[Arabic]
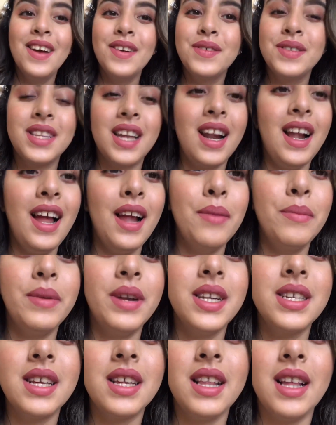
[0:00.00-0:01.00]
بصراحه
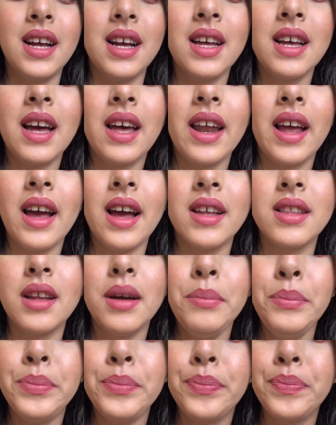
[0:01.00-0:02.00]
البنات هاد العكار
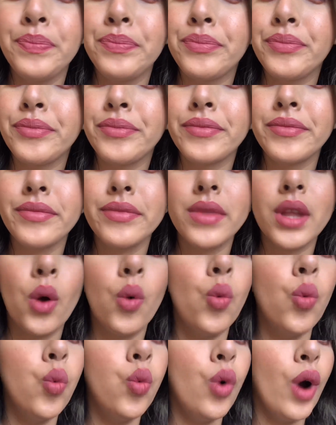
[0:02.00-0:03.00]
هذا
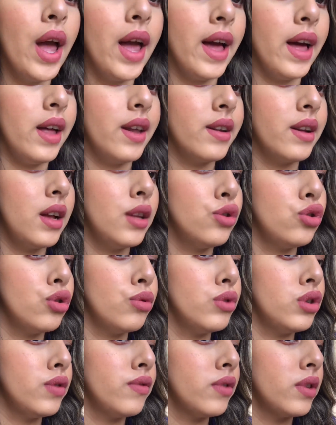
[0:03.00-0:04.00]
واعر
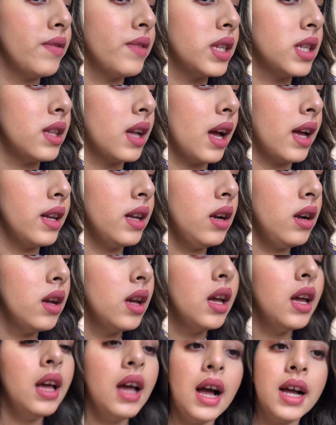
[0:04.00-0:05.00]
هانتوما شوفوا كيفاش داير
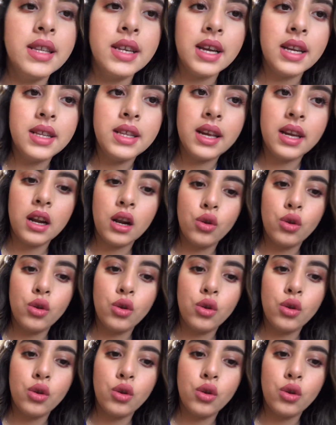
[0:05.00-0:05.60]
عاد انا دايره له